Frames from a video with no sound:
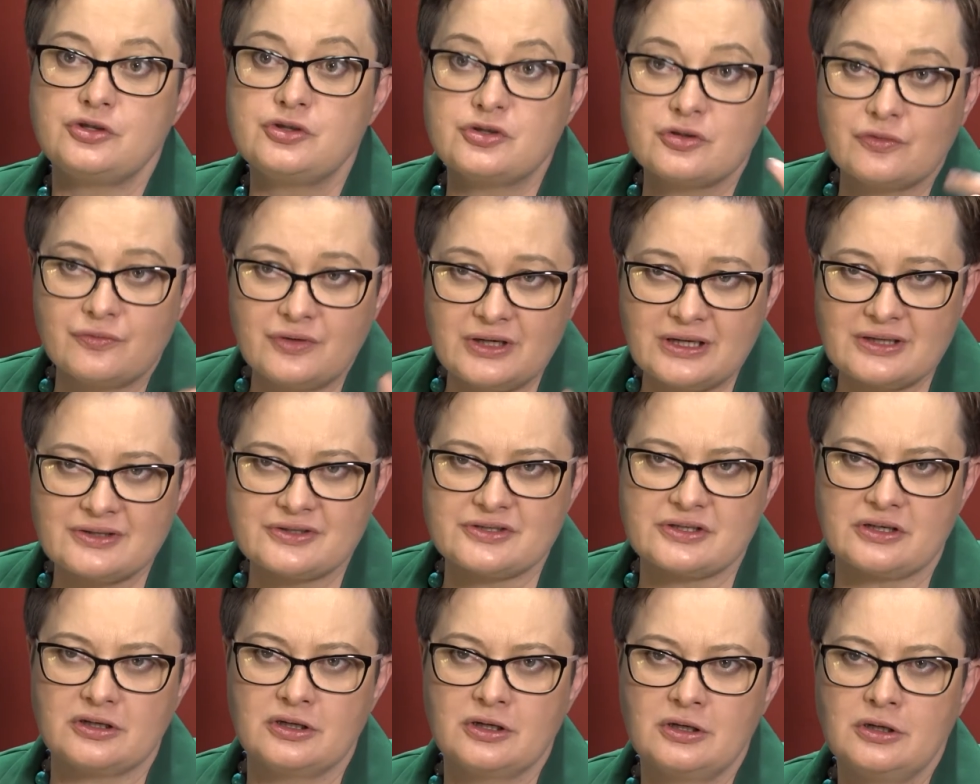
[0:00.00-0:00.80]
I co
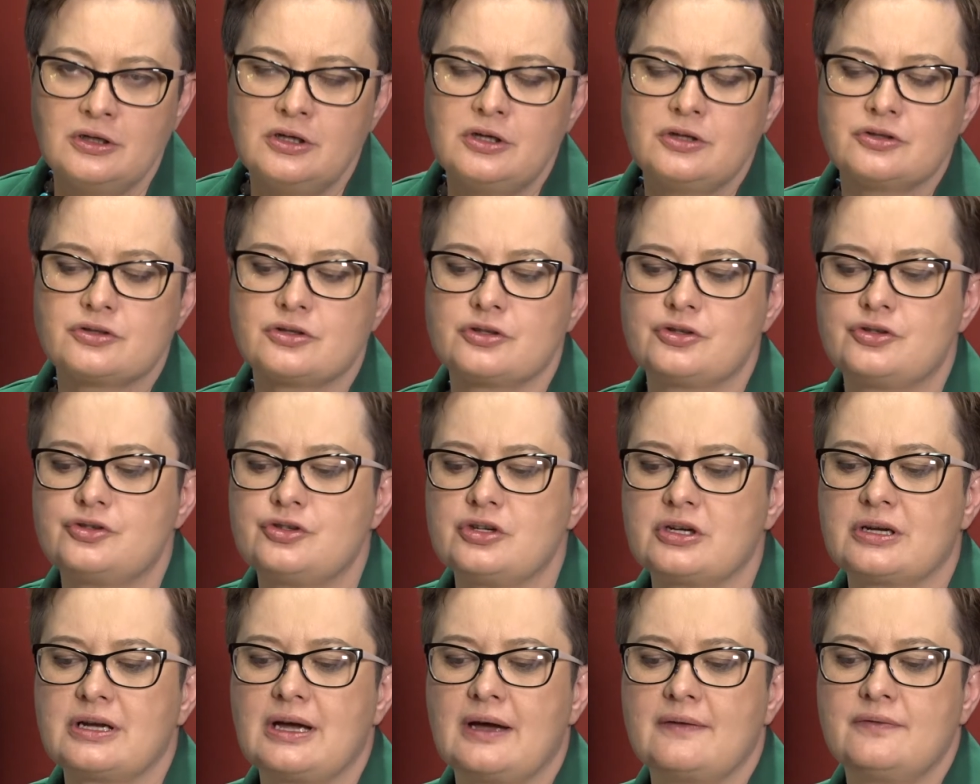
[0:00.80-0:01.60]
więcej, co jest
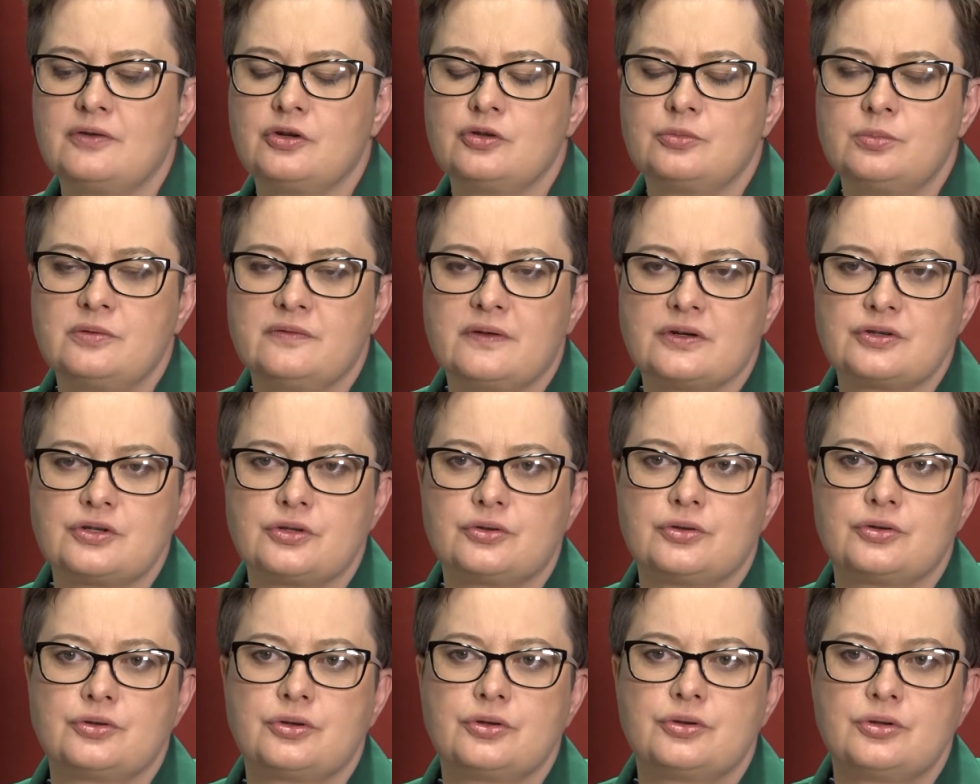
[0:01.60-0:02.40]
ciekawe, odbywa się
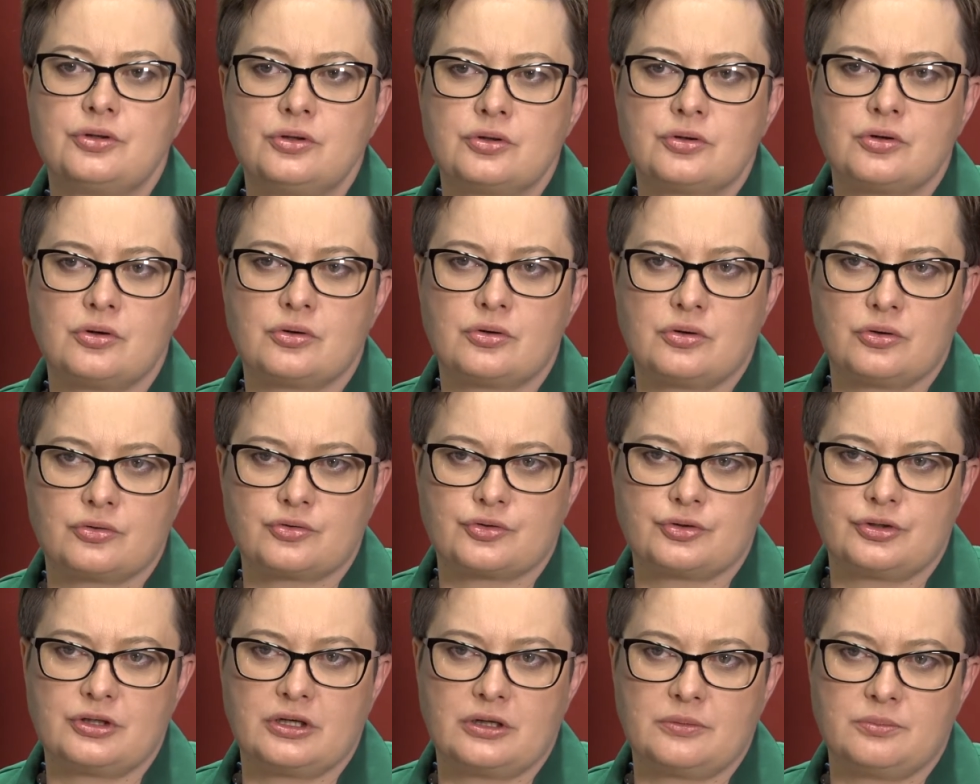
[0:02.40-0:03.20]
to nie tylko
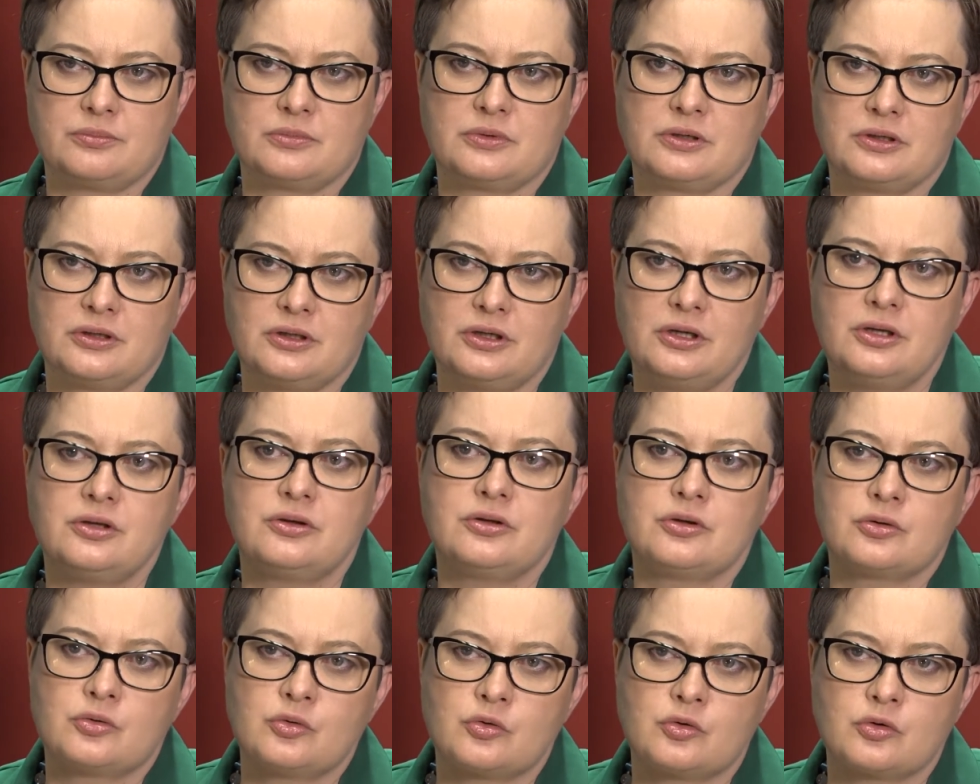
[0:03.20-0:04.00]
kosztem e,
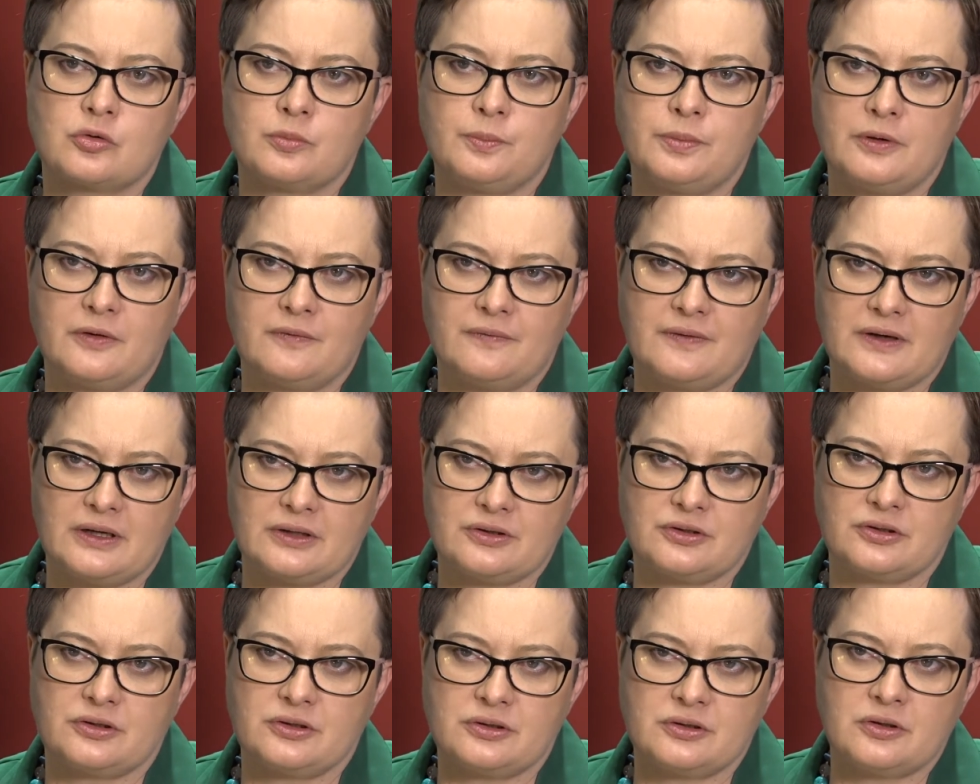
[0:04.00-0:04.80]
innych
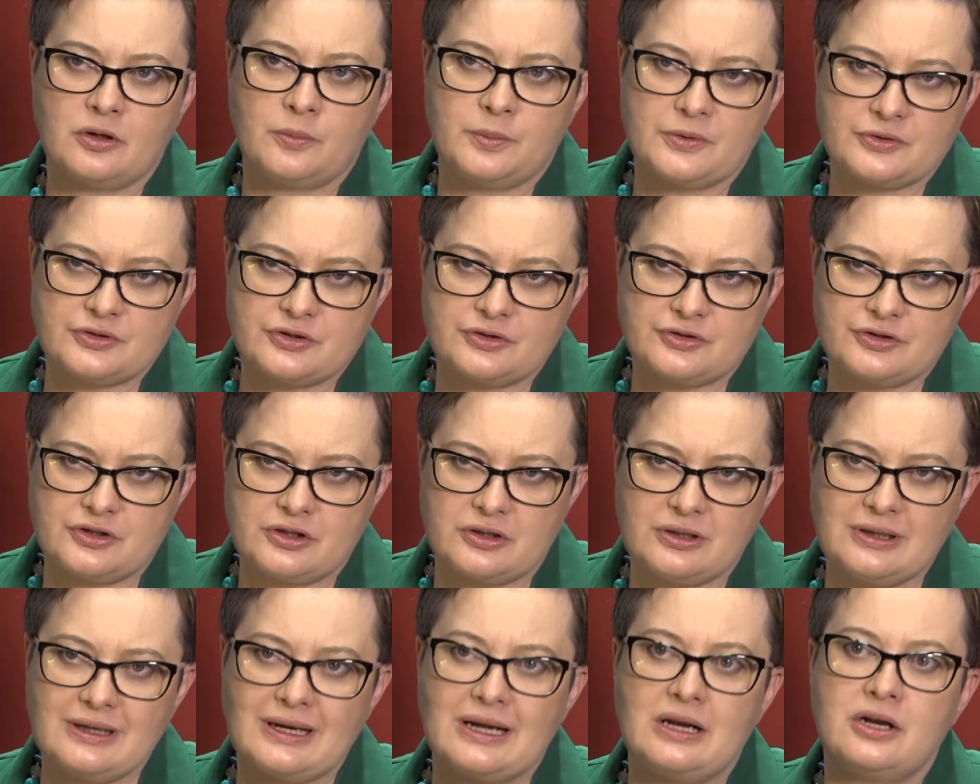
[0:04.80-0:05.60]
ugrupowań
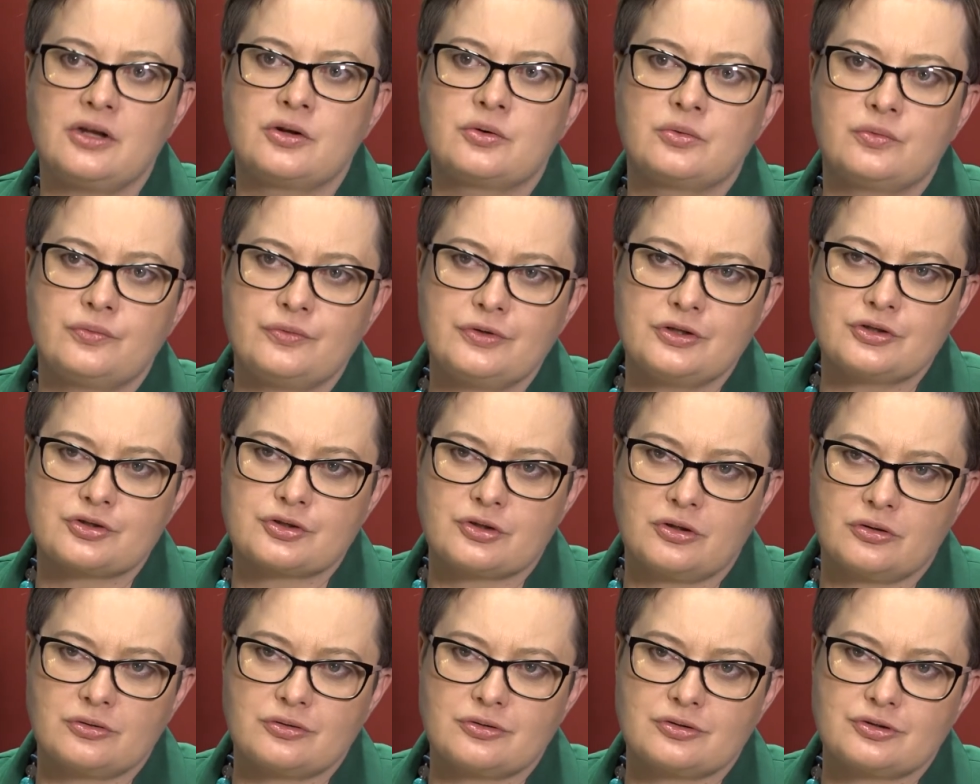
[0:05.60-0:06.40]
opozycyjnych, ale również
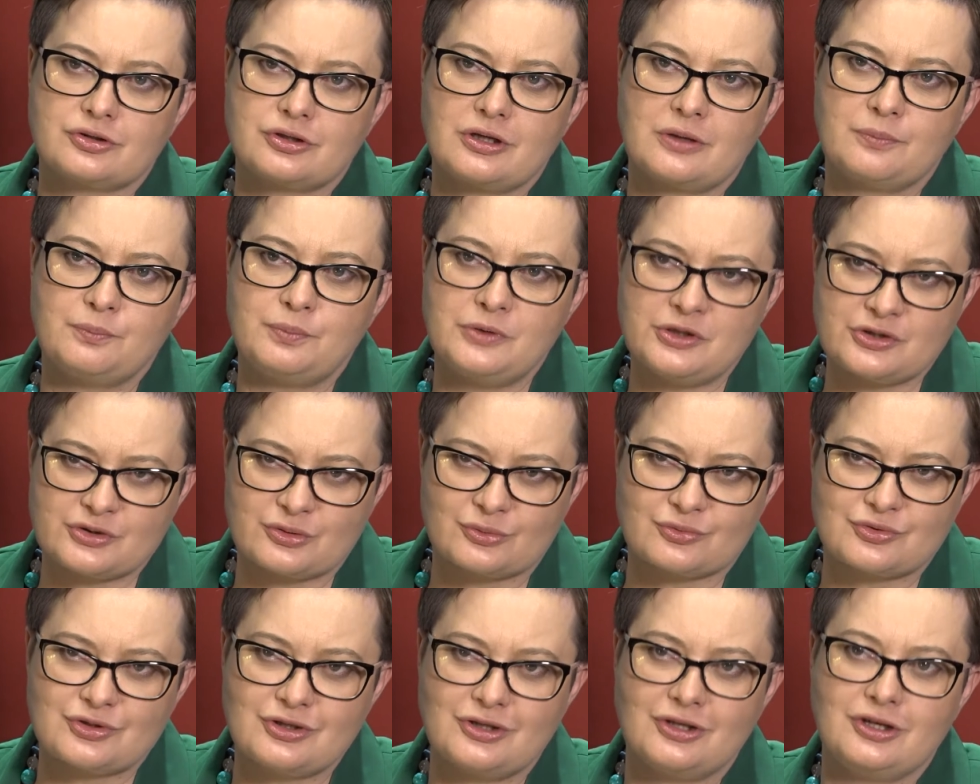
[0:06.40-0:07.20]
kosztem
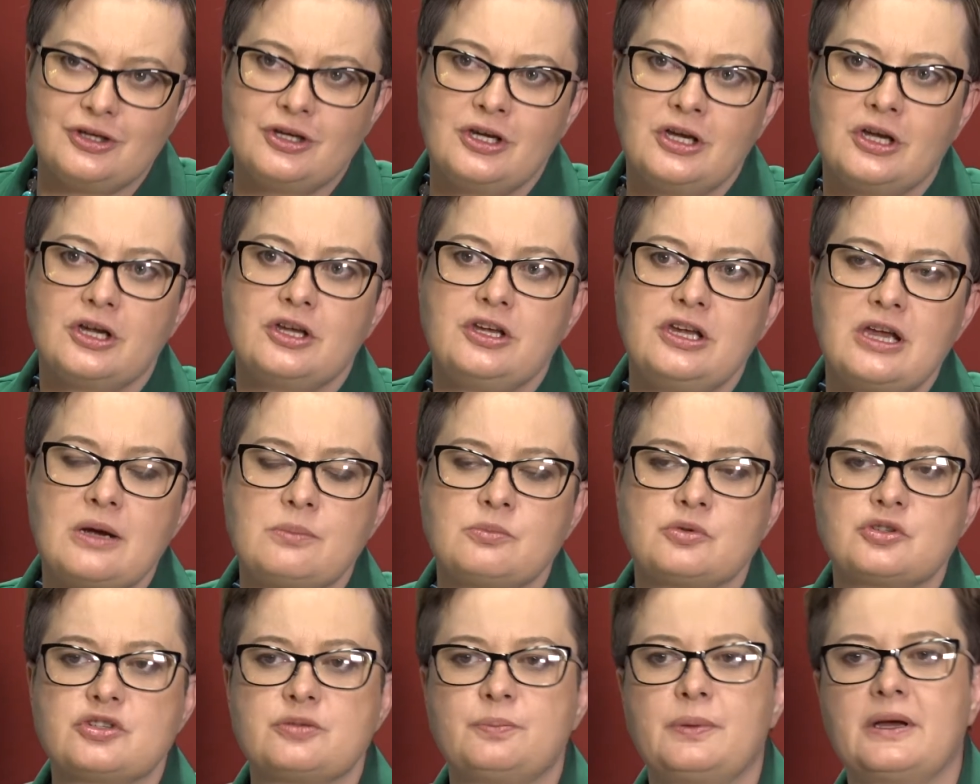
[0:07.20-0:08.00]
PiSu, czyli ale,
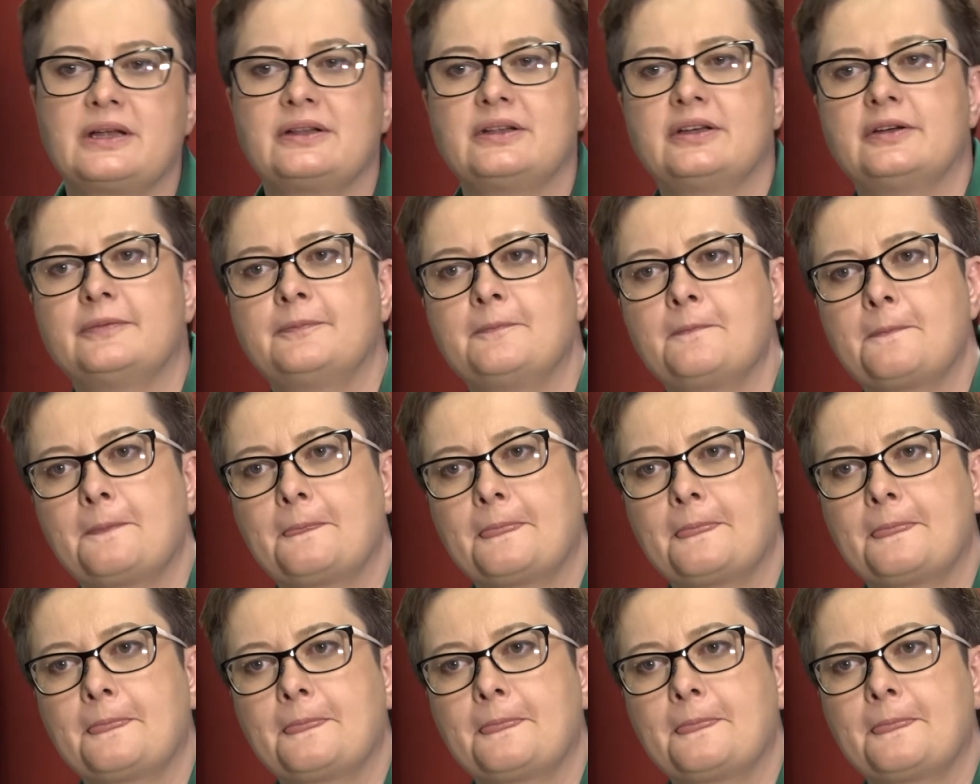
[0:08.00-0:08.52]
jemu spada. No ale